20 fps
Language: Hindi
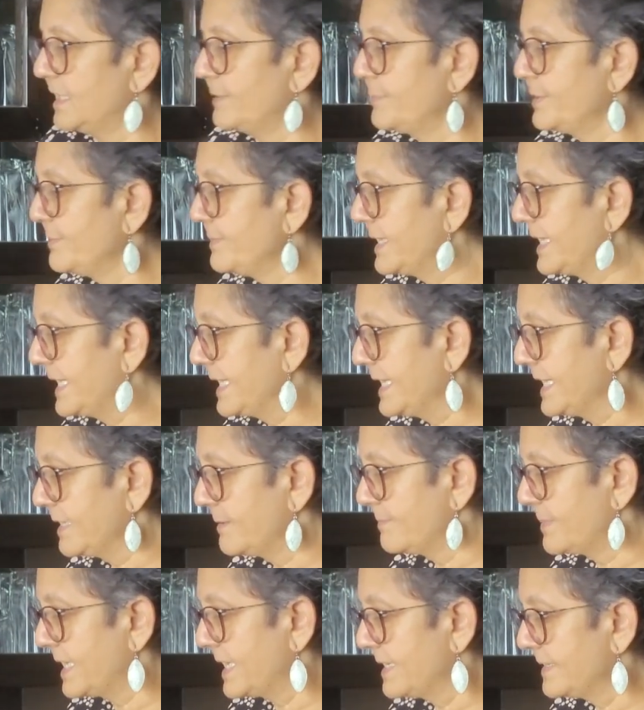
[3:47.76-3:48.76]
अभी मैं एक
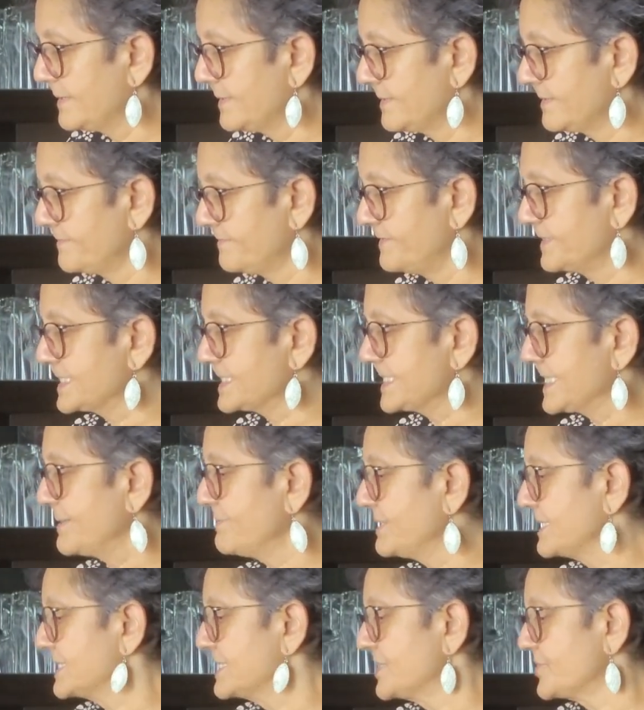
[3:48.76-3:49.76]
बार फिर से
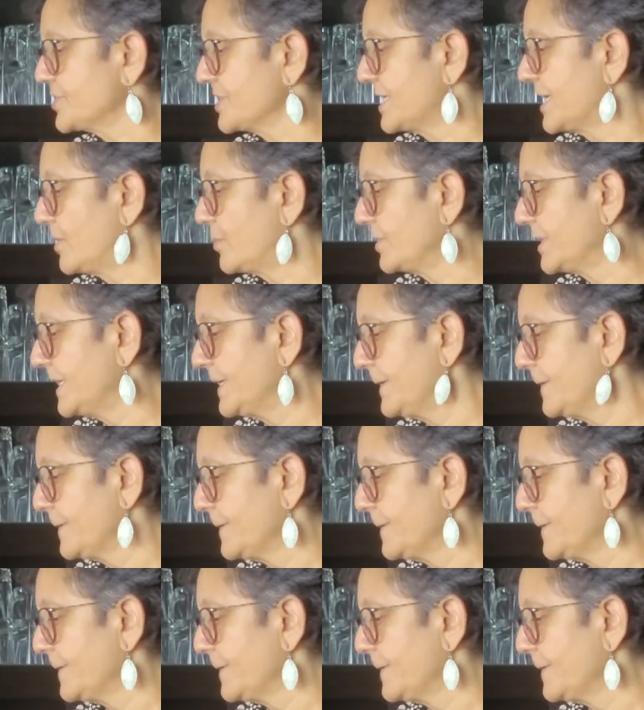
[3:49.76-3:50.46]
मिक्सी चलाऊंगी